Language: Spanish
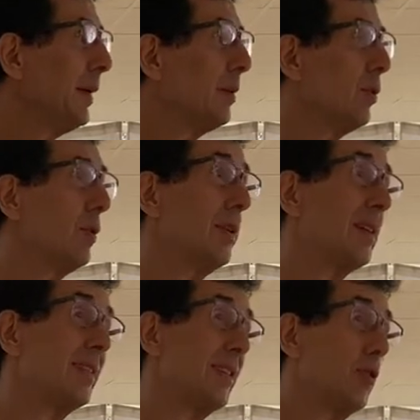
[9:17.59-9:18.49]
donde
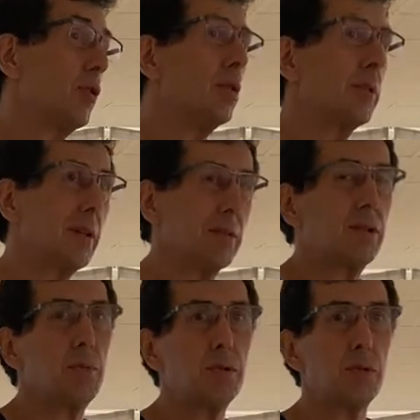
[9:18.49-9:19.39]
si no
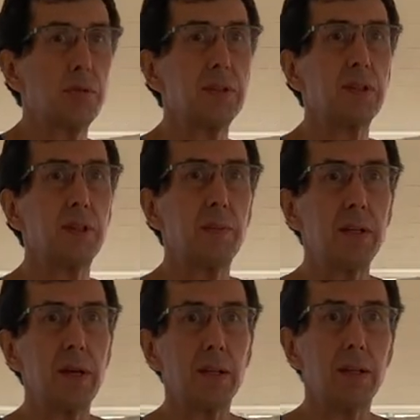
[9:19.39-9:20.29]
somos
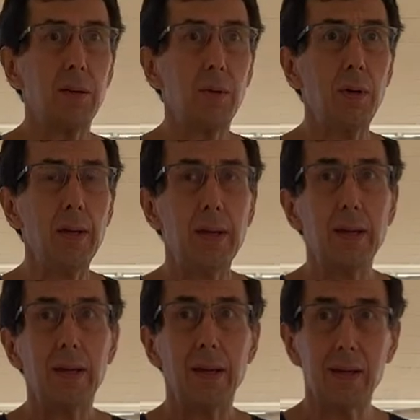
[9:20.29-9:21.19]
suficientemente activos,
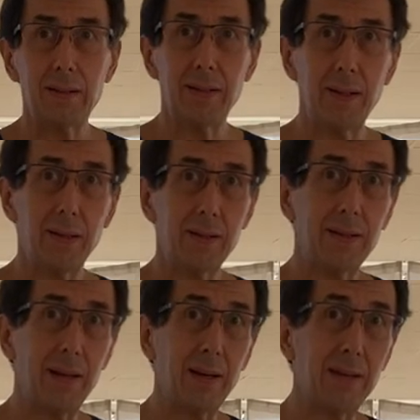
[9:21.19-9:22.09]
ese
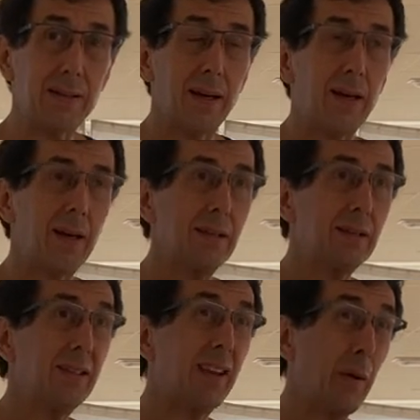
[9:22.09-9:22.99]

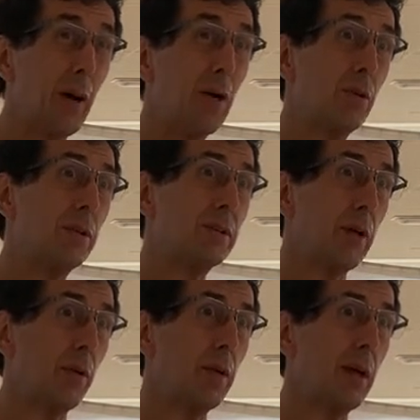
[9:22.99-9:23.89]
trabajo
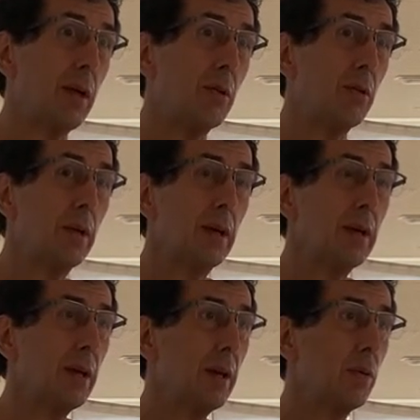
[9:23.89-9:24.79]
desarrollado,
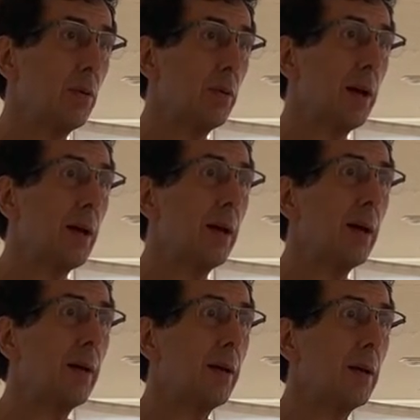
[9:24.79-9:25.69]
en
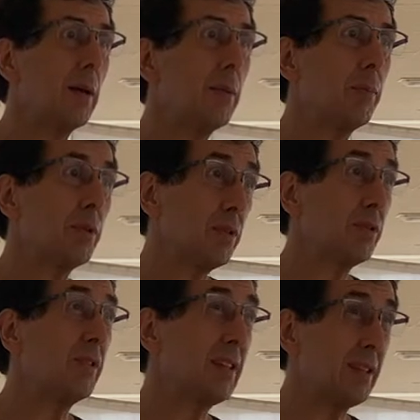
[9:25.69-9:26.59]
una eh,
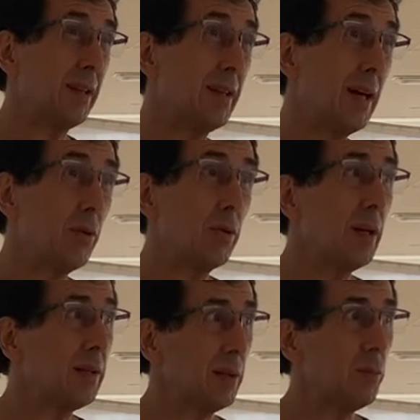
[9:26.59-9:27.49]
posición de sentado
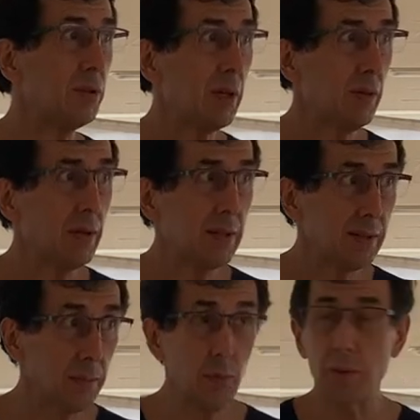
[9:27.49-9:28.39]
durante muchas horas
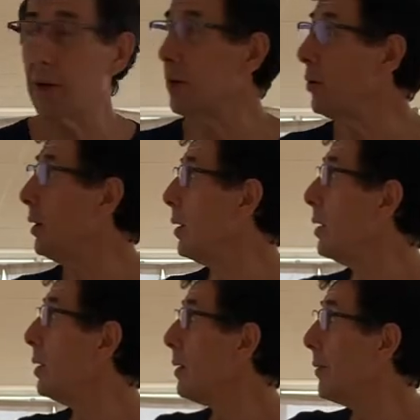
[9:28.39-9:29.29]
sin movernos,
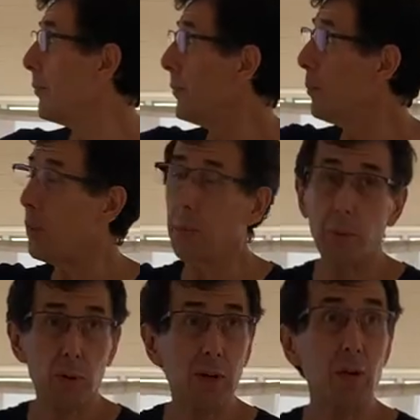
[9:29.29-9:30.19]
pues
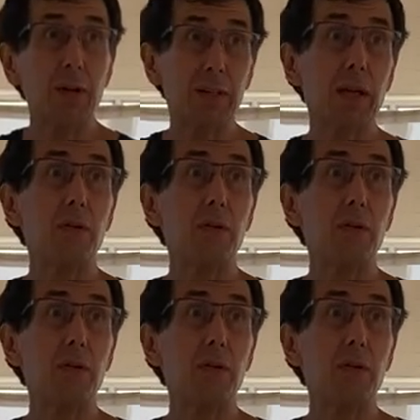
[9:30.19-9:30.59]
provoca un estado